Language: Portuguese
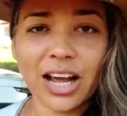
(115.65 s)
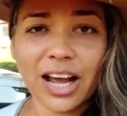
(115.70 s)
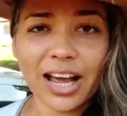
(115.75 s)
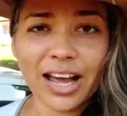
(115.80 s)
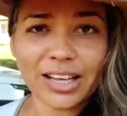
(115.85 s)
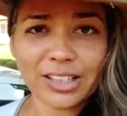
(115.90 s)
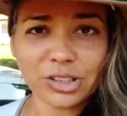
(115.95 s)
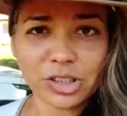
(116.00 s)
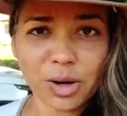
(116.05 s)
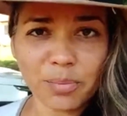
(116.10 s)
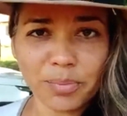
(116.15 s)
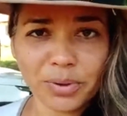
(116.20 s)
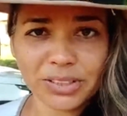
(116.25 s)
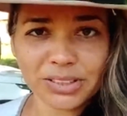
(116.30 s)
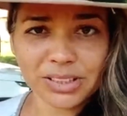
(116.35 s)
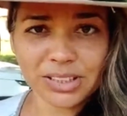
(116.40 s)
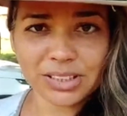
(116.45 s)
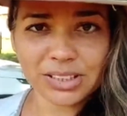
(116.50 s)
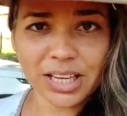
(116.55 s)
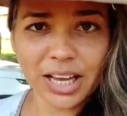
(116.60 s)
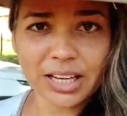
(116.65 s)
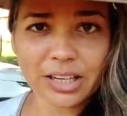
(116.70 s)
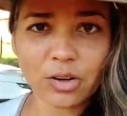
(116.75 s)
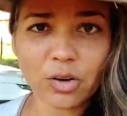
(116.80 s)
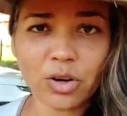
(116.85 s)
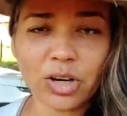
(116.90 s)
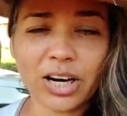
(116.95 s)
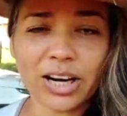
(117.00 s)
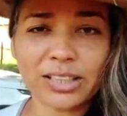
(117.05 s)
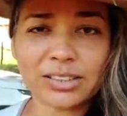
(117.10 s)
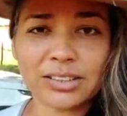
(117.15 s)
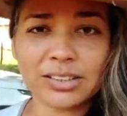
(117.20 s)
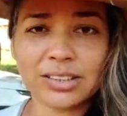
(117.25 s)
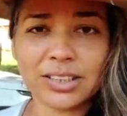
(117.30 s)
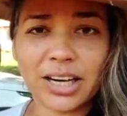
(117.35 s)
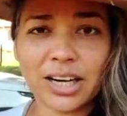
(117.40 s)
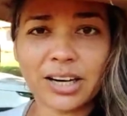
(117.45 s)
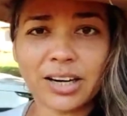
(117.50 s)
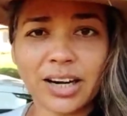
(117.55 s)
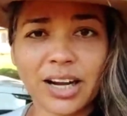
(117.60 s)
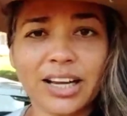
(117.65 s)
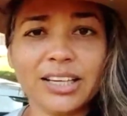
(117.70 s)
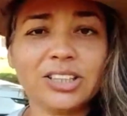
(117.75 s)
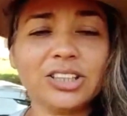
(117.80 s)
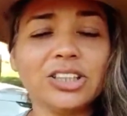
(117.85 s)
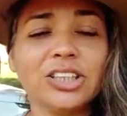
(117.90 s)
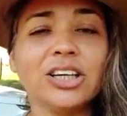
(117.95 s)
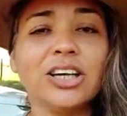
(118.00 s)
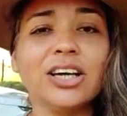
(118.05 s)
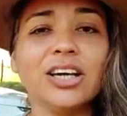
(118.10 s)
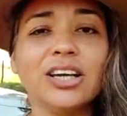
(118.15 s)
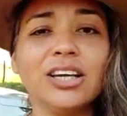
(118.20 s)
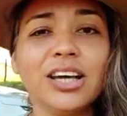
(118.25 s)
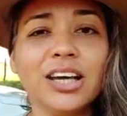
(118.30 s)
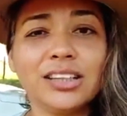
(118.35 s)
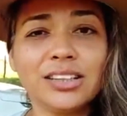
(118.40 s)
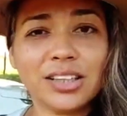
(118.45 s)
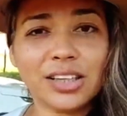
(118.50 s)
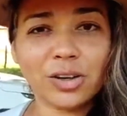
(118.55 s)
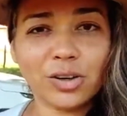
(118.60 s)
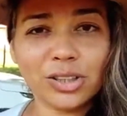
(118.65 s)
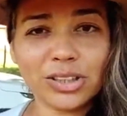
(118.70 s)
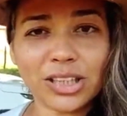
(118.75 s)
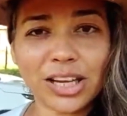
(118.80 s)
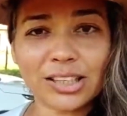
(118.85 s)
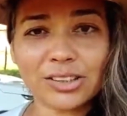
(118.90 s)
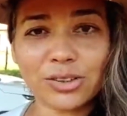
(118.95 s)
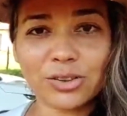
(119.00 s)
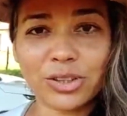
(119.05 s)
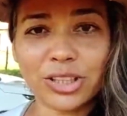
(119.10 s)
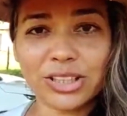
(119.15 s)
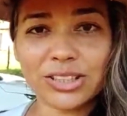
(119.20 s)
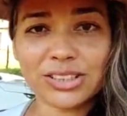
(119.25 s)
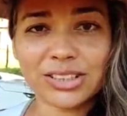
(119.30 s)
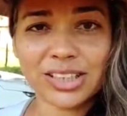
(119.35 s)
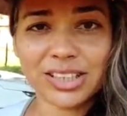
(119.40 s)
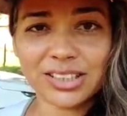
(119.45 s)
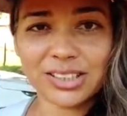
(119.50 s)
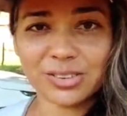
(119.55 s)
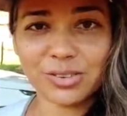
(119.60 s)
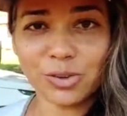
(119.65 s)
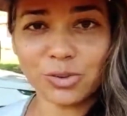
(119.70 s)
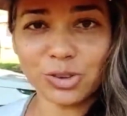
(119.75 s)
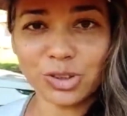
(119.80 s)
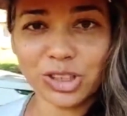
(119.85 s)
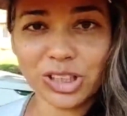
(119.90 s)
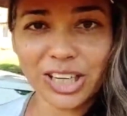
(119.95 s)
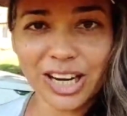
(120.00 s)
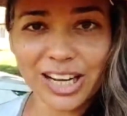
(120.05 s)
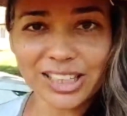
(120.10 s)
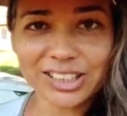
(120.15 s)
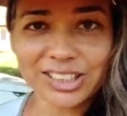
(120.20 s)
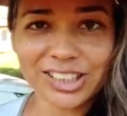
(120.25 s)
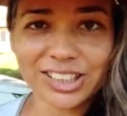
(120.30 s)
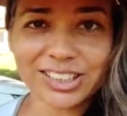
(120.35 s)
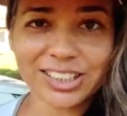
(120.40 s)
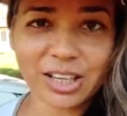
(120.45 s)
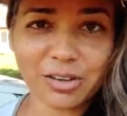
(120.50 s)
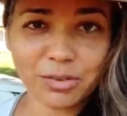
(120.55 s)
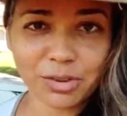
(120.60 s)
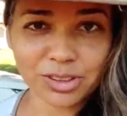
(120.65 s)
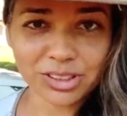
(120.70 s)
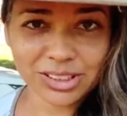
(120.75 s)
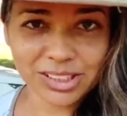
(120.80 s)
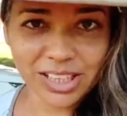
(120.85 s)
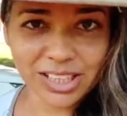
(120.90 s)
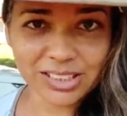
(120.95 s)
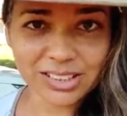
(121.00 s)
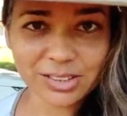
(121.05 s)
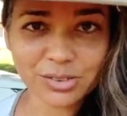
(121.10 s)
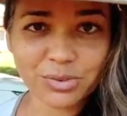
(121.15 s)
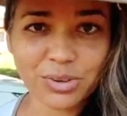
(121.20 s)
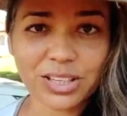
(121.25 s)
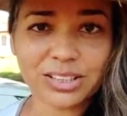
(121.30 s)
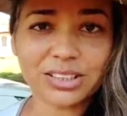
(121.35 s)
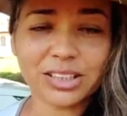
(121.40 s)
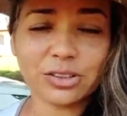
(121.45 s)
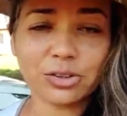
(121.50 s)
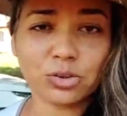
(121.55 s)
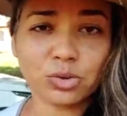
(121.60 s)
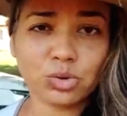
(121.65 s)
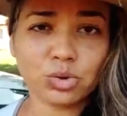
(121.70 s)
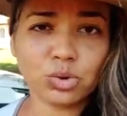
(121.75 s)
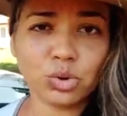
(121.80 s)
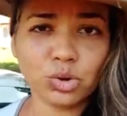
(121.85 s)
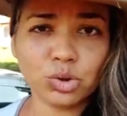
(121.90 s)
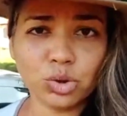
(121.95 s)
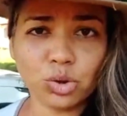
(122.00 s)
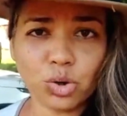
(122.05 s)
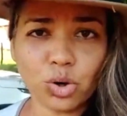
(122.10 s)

É só pesquisar aí Conex Internet e entre em contato com eles que eles vão direitinho até vocês e fazer tudo